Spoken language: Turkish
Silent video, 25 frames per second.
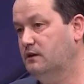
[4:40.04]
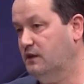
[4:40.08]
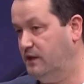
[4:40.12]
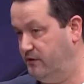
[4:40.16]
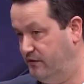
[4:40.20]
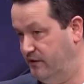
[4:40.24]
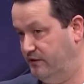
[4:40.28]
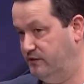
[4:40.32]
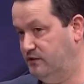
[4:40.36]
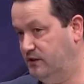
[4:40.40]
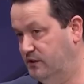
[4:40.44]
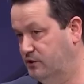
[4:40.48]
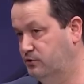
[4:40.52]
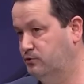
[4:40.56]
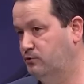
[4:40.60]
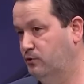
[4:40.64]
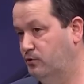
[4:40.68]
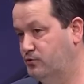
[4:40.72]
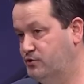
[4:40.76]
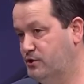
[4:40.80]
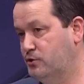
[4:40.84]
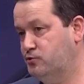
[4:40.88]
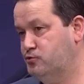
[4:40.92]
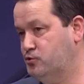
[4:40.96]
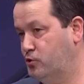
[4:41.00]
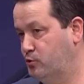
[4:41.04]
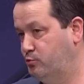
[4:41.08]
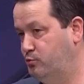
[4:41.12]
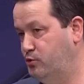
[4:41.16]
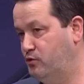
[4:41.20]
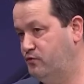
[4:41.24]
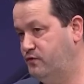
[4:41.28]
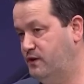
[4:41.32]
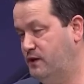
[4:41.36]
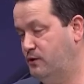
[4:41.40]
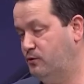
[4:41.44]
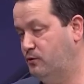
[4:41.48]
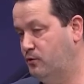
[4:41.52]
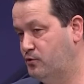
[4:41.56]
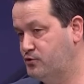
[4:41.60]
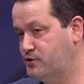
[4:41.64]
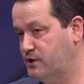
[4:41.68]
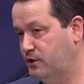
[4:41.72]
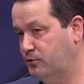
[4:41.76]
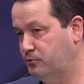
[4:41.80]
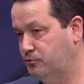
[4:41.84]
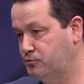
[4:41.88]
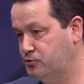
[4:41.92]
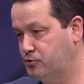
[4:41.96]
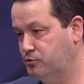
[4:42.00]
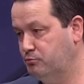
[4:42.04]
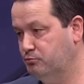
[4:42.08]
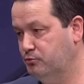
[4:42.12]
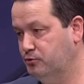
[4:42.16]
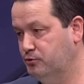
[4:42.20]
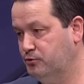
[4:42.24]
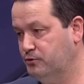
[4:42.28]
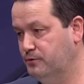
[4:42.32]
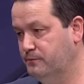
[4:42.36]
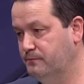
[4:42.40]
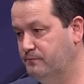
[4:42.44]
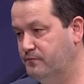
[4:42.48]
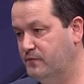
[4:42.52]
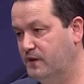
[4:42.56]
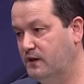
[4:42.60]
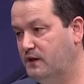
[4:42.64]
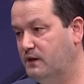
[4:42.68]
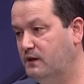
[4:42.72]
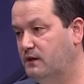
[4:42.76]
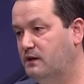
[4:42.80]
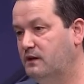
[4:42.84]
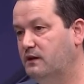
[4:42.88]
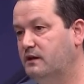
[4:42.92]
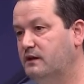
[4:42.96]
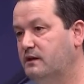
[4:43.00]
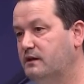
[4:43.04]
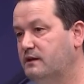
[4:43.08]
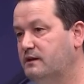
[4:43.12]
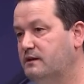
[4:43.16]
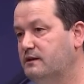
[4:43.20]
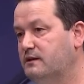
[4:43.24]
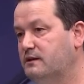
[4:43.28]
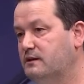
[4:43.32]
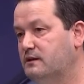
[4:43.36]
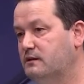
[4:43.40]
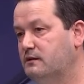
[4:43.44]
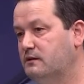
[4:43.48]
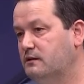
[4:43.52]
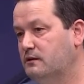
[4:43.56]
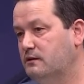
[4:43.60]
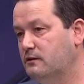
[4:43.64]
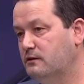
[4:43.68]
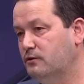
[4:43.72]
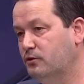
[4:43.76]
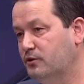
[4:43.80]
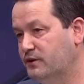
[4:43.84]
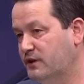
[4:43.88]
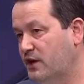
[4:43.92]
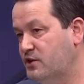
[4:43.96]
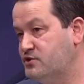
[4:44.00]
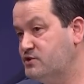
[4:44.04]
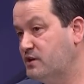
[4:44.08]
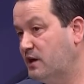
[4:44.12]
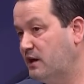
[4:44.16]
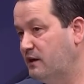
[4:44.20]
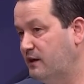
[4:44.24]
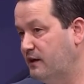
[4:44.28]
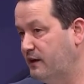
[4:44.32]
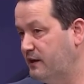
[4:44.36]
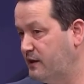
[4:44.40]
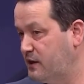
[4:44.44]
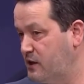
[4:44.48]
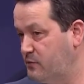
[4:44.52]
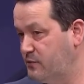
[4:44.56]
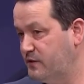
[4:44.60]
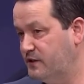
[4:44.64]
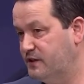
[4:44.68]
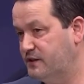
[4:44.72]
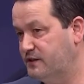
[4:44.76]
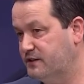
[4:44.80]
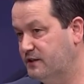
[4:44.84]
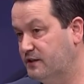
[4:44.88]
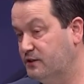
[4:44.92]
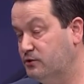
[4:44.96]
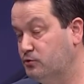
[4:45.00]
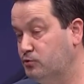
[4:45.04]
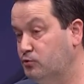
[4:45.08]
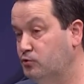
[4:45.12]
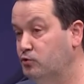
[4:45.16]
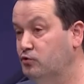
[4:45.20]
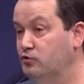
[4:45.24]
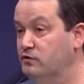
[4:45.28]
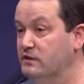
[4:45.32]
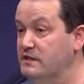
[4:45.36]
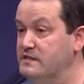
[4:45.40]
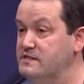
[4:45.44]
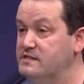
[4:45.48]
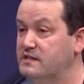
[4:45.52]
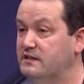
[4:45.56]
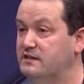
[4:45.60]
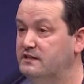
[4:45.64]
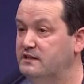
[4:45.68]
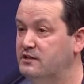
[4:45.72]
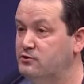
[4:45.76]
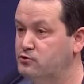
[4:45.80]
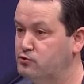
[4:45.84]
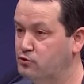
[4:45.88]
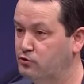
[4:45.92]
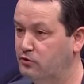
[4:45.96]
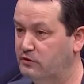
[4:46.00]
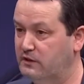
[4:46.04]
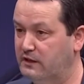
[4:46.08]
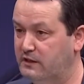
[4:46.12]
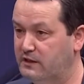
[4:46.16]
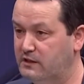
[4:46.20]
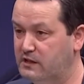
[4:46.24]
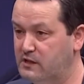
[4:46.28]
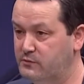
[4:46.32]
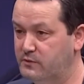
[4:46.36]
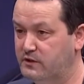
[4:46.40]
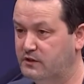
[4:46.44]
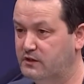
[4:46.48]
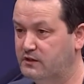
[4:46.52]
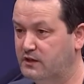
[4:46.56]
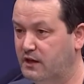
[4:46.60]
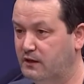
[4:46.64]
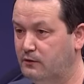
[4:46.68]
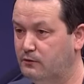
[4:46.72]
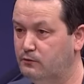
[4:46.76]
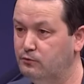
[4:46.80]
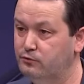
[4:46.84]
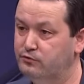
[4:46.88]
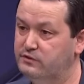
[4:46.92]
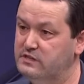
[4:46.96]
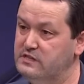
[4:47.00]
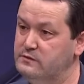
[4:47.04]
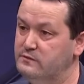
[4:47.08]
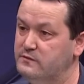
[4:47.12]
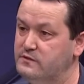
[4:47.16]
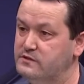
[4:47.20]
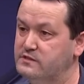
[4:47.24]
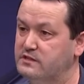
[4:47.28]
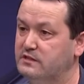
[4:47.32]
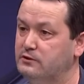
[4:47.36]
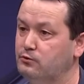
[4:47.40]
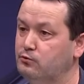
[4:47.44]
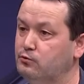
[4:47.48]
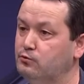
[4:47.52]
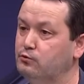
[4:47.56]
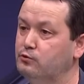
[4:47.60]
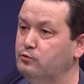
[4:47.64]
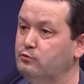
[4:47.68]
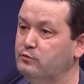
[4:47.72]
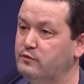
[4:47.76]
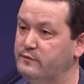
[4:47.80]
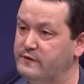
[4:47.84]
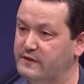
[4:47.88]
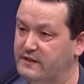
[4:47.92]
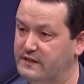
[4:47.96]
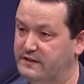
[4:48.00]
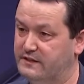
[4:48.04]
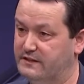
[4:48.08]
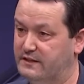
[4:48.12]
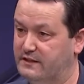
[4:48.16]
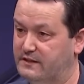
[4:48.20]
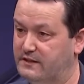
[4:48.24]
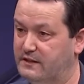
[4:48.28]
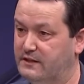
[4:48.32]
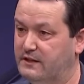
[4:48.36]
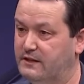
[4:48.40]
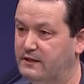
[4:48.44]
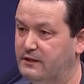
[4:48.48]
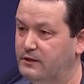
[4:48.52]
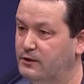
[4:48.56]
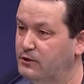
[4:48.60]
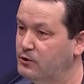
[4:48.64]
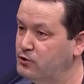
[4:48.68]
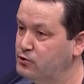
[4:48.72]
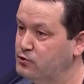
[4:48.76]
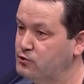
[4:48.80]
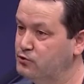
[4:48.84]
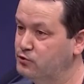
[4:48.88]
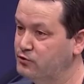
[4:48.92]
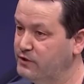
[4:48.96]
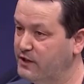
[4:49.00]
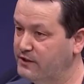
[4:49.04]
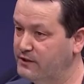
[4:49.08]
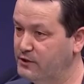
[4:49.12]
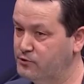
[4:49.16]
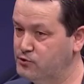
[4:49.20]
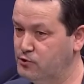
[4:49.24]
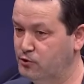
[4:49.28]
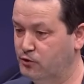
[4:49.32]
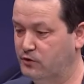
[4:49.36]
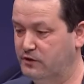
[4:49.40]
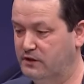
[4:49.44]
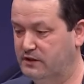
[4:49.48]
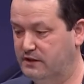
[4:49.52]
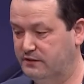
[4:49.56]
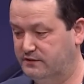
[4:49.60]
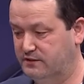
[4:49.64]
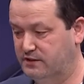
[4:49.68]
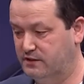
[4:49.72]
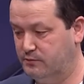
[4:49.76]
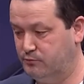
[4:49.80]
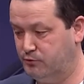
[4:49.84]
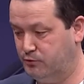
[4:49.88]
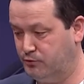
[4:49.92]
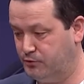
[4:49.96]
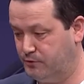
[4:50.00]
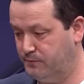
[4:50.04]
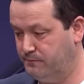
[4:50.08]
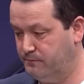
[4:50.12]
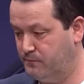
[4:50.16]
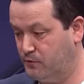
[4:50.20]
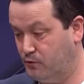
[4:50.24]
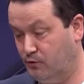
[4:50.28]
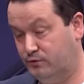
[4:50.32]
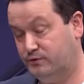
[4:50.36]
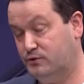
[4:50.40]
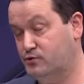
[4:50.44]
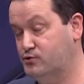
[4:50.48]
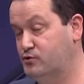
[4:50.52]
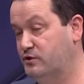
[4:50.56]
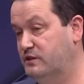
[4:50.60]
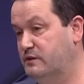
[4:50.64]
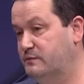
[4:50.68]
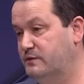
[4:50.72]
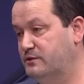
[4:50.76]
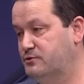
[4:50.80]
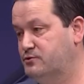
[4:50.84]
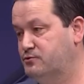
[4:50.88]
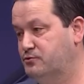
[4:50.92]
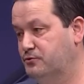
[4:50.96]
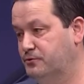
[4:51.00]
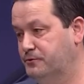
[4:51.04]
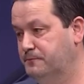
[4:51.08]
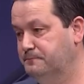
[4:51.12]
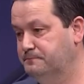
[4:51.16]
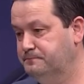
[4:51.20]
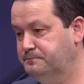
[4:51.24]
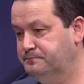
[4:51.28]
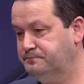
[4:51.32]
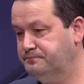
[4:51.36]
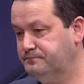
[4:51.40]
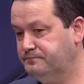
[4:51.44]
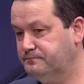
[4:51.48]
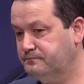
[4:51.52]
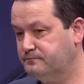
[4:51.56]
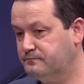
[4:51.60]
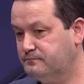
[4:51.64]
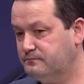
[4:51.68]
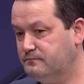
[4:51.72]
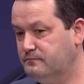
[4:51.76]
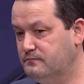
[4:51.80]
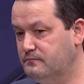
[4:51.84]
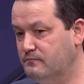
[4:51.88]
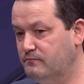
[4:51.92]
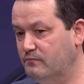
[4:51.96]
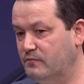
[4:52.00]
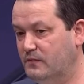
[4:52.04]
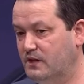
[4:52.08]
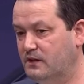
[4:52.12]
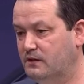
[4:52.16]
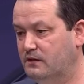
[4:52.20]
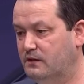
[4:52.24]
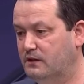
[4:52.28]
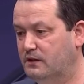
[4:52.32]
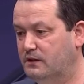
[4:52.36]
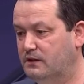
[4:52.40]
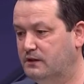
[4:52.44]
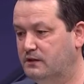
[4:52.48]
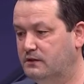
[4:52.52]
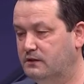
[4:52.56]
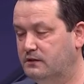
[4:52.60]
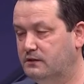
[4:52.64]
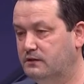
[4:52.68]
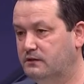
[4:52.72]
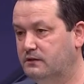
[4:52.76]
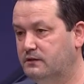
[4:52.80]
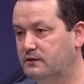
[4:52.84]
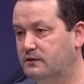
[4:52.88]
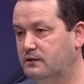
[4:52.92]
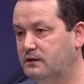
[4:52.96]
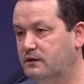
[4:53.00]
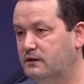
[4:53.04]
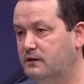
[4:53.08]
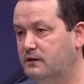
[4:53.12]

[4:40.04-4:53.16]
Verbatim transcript: Evet yakın olacak. Evet. Çok büyük fark olacağını düşünmüyorum. Ee, öğrencinin lehine bir karar, üniversitelerin çok lehine bir karar, ülkeniz için olumlu bir karar. Evet. Şuna da çok katılmıyorum, onu da söylemek istiyorum. Ee,